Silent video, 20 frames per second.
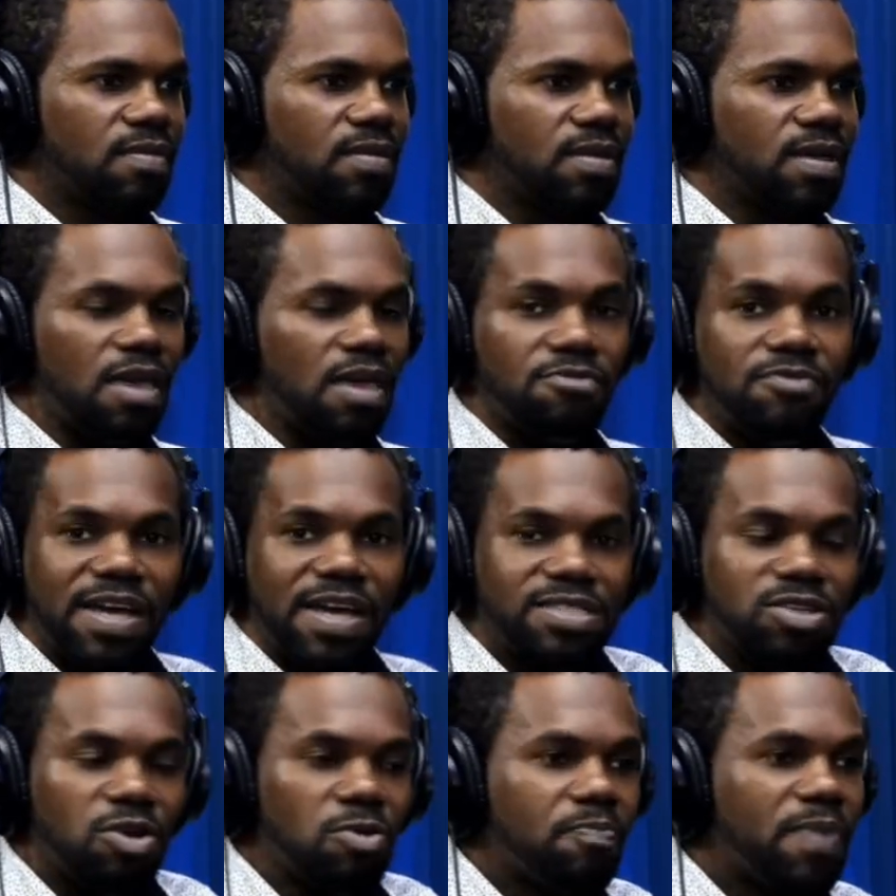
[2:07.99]
Quem faz é
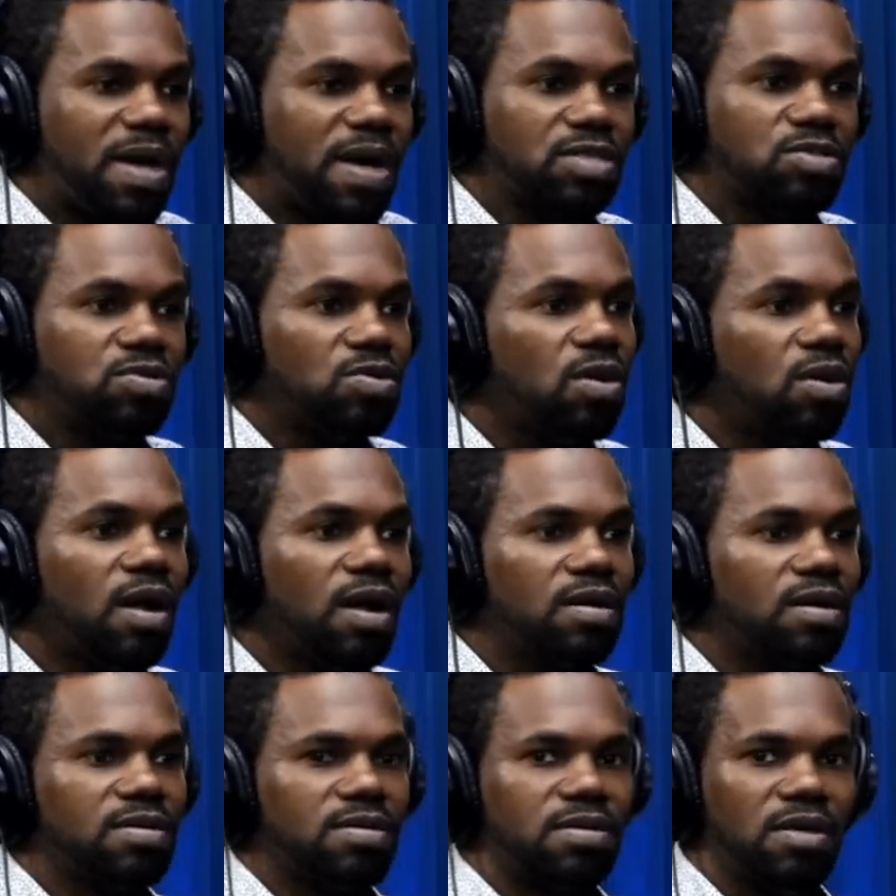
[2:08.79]
o pastor.
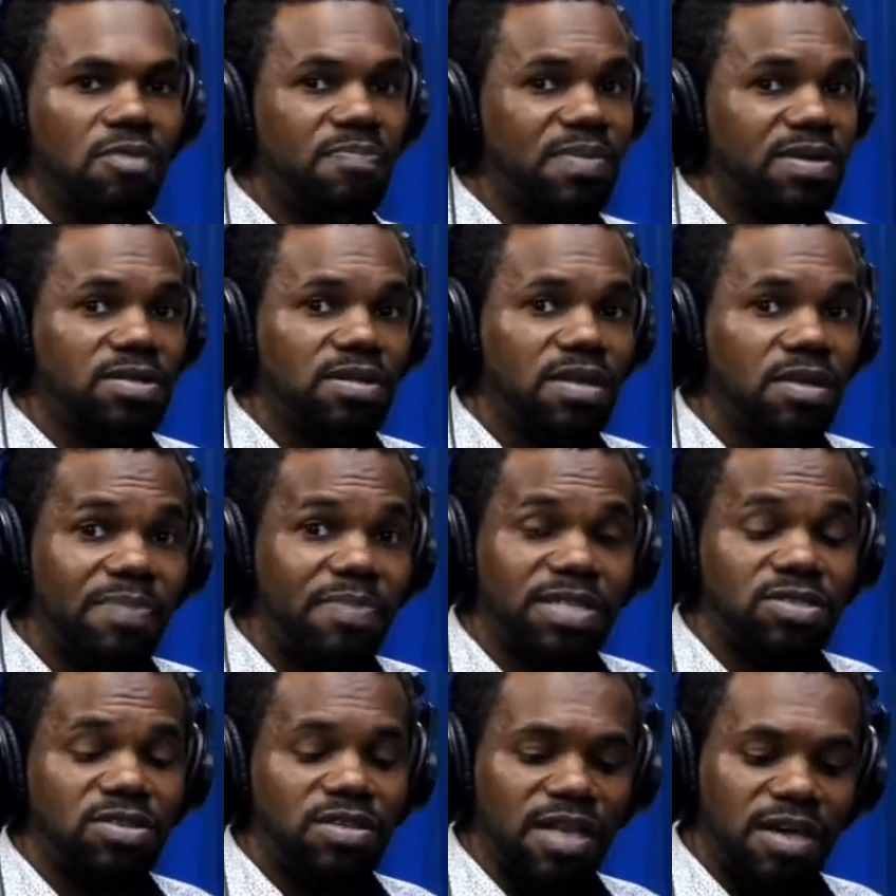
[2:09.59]
É o pastor dele.
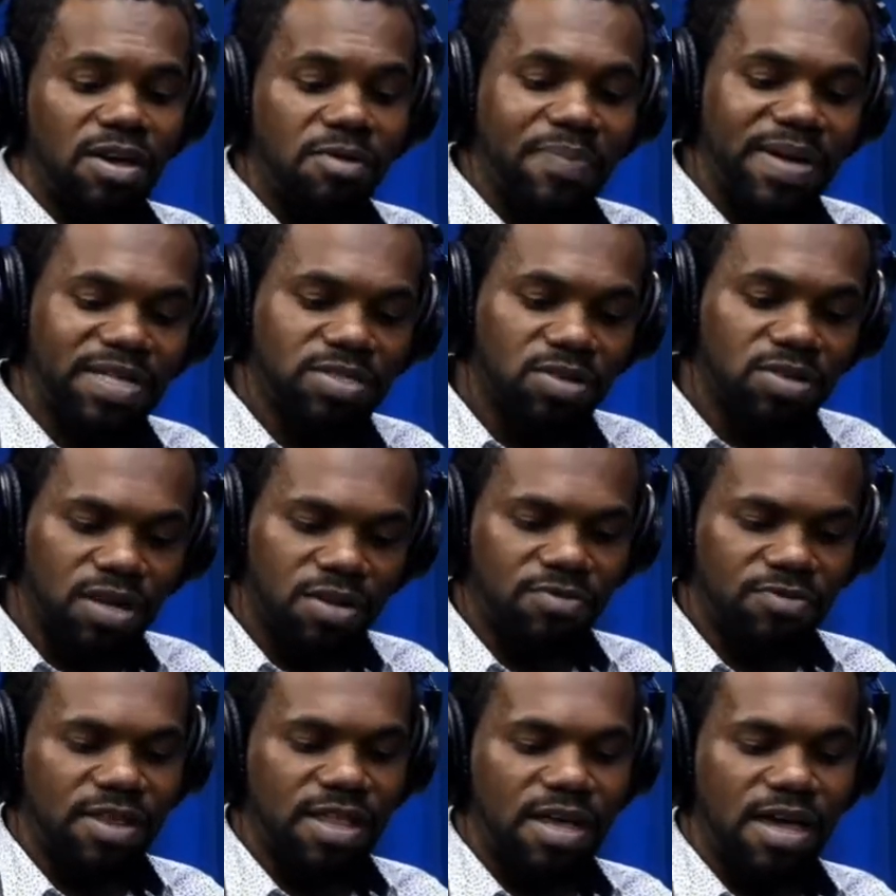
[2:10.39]
Pastor Ô, pastor,
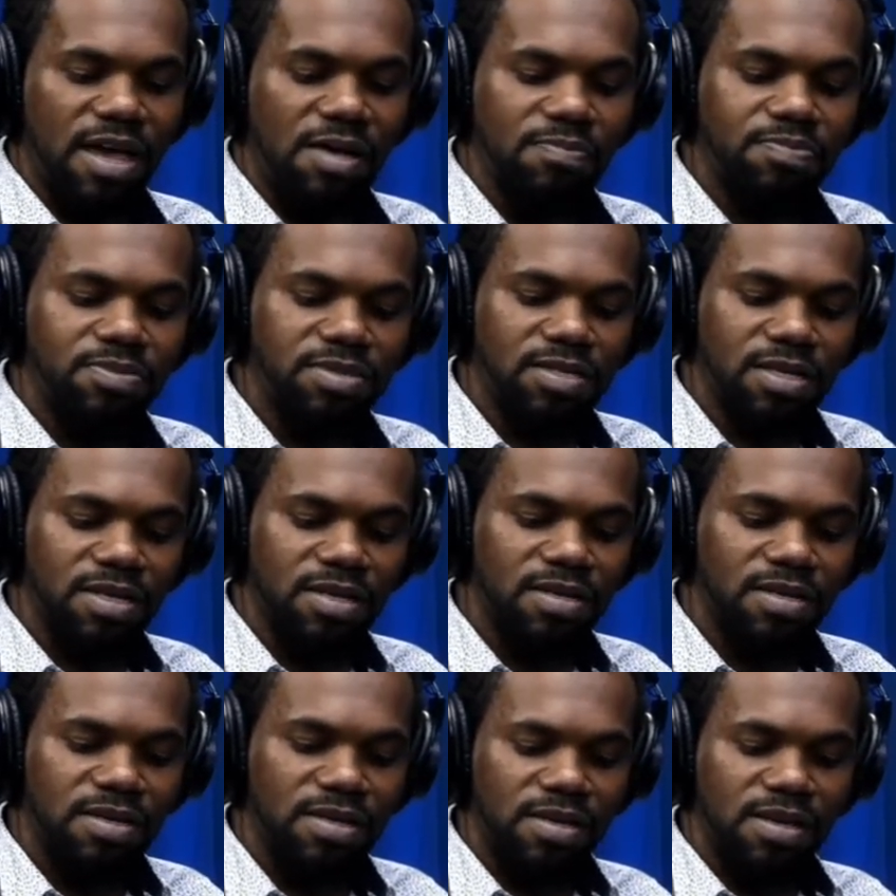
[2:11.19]
fala real pra você.
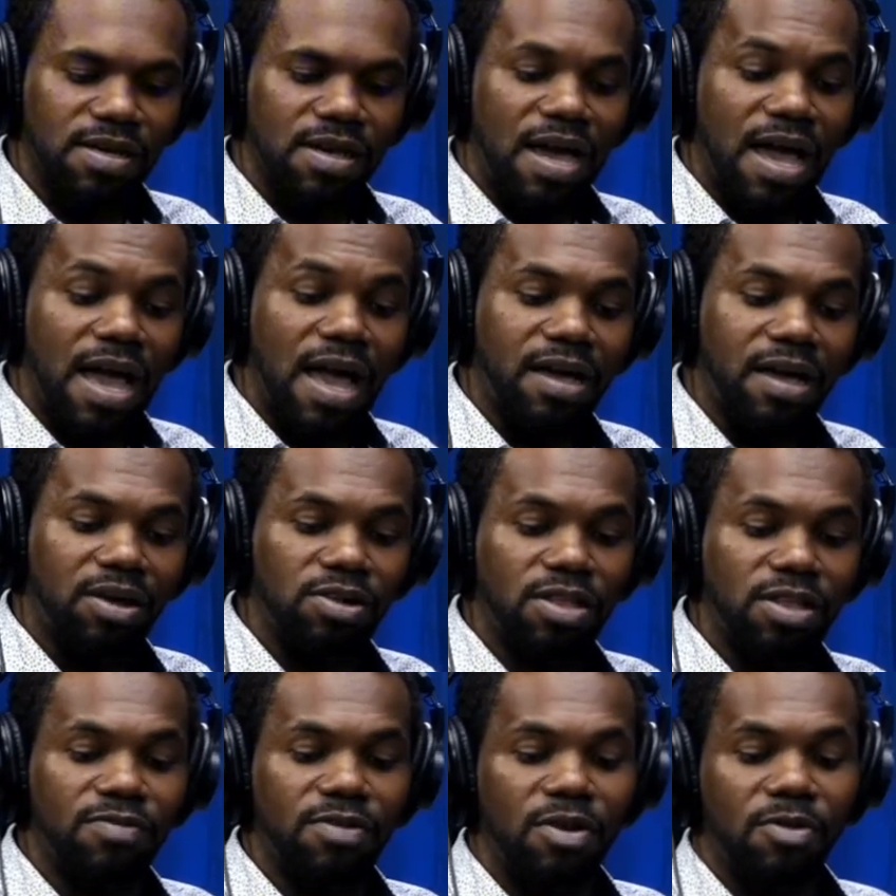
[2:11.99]
Ah, quero
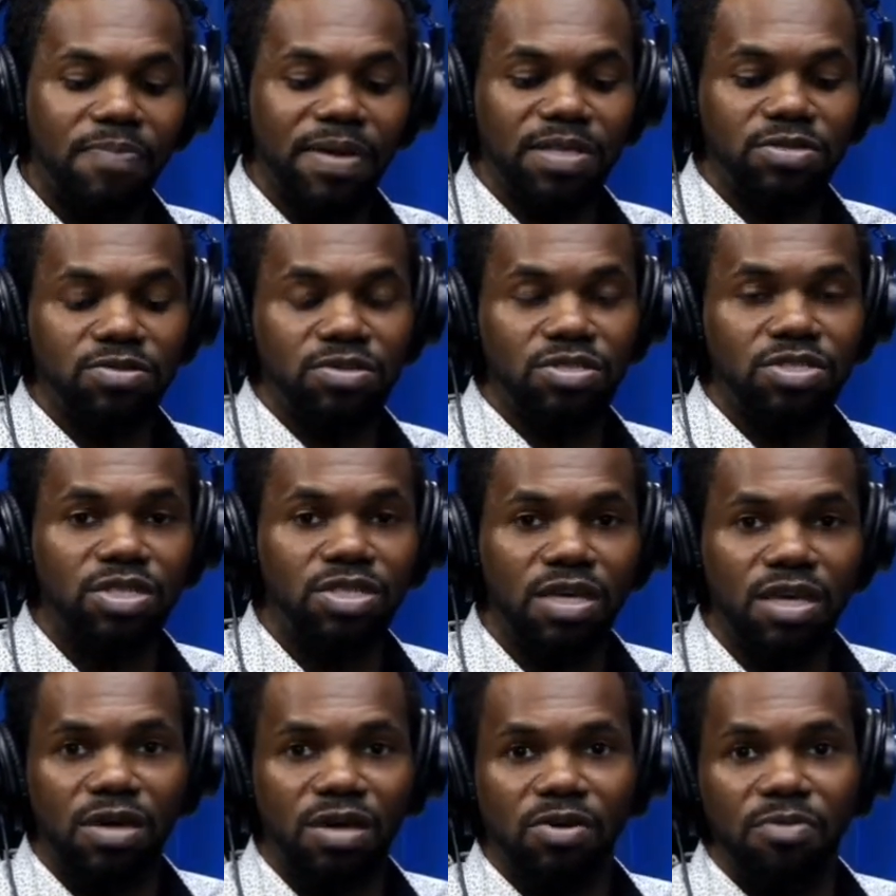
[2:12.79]
levar o pastor
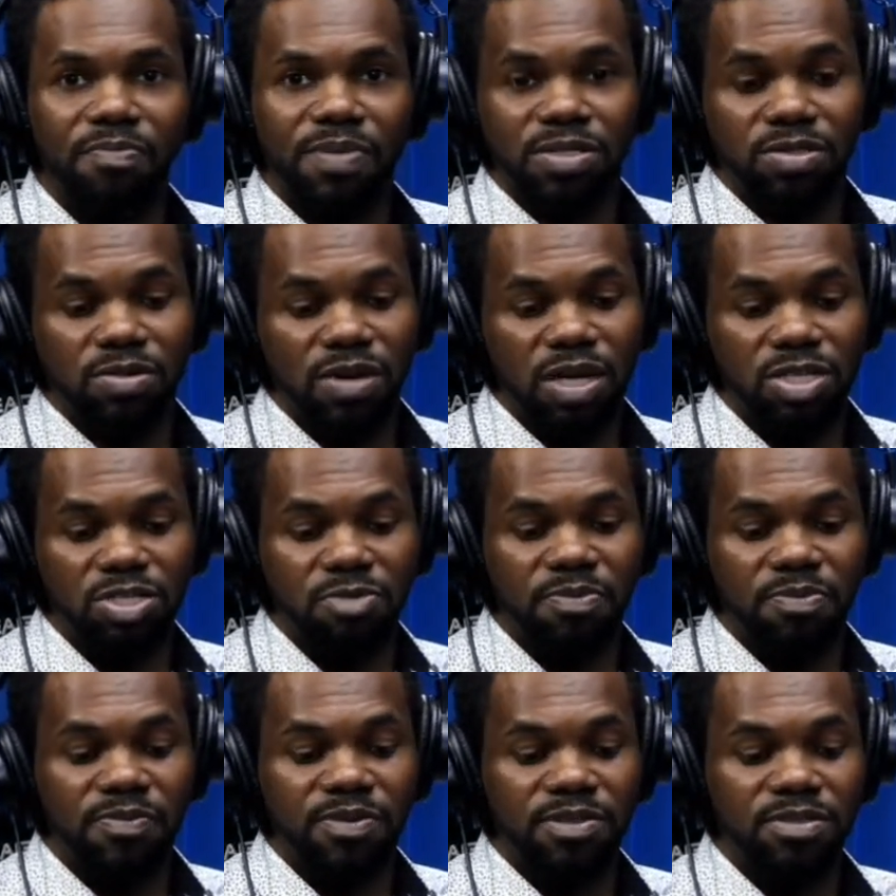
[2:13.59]
Diego o pastor Arce pra
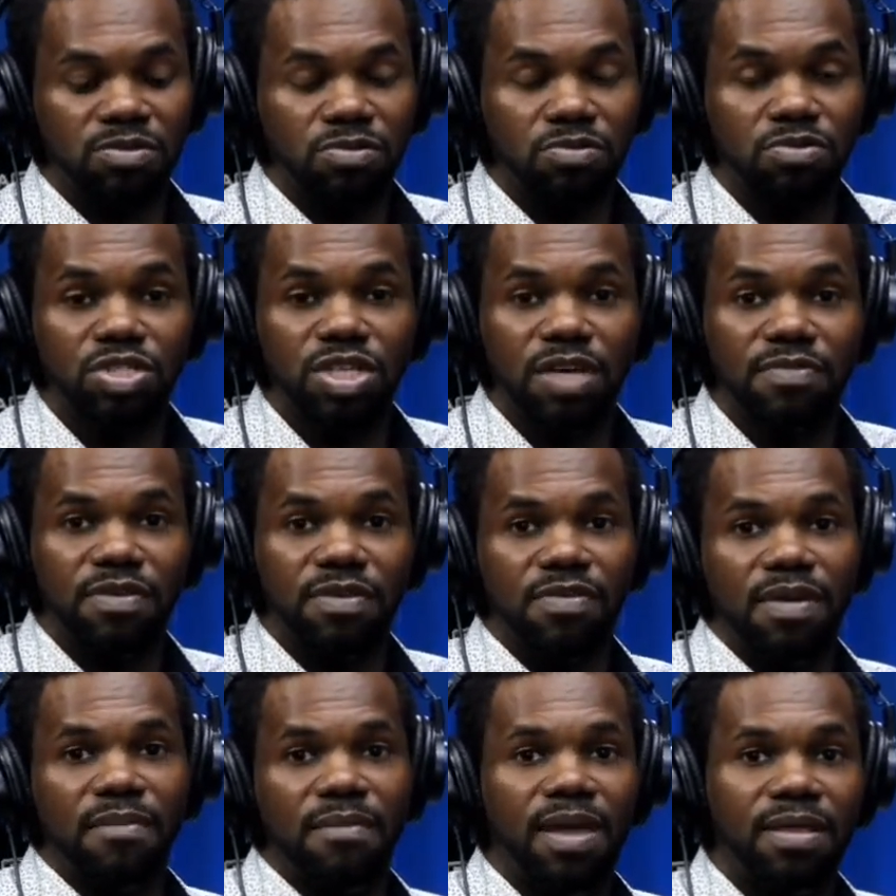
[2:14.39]
fazer um cu de
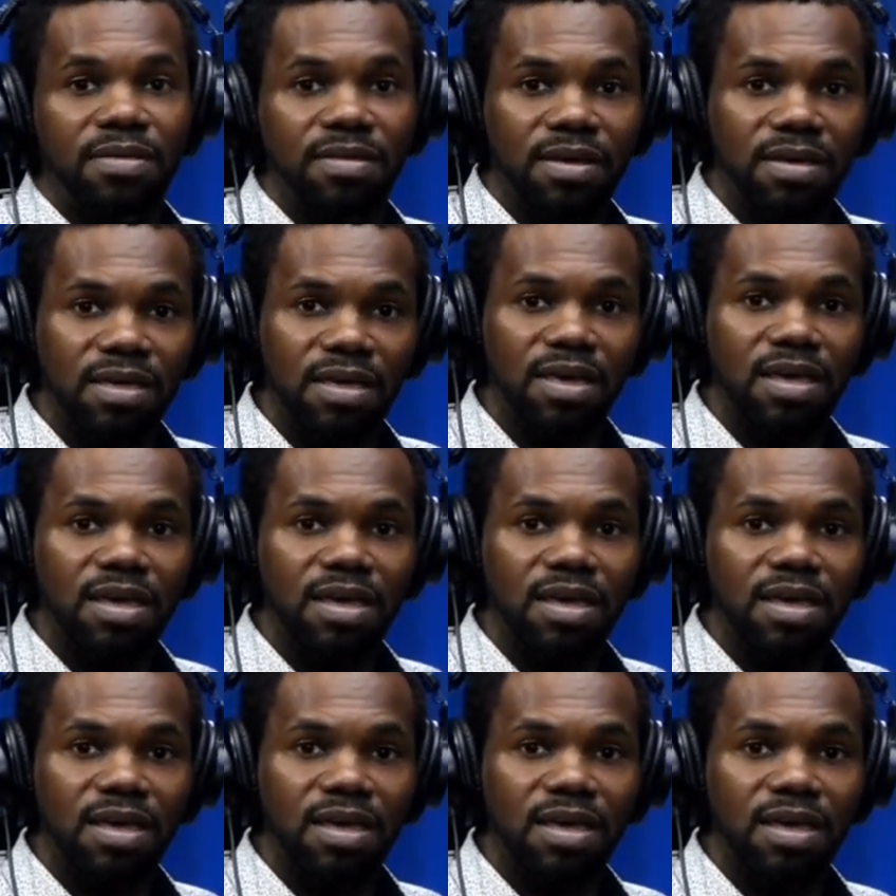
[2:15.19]
avivamento aqui.